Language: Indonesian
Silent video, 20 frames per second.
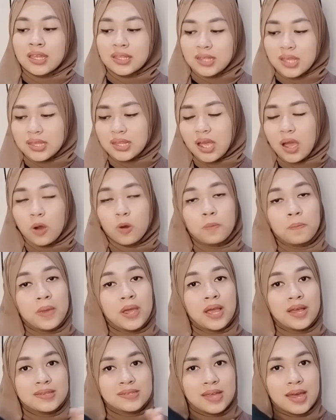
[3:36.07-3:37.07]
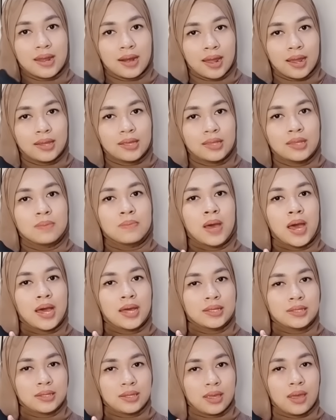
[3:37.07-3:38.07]
dan yang aku pegang sekarang ini
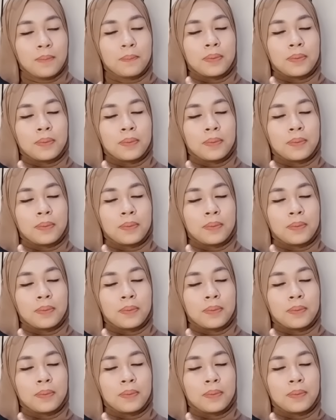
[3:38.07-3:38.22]
bahannya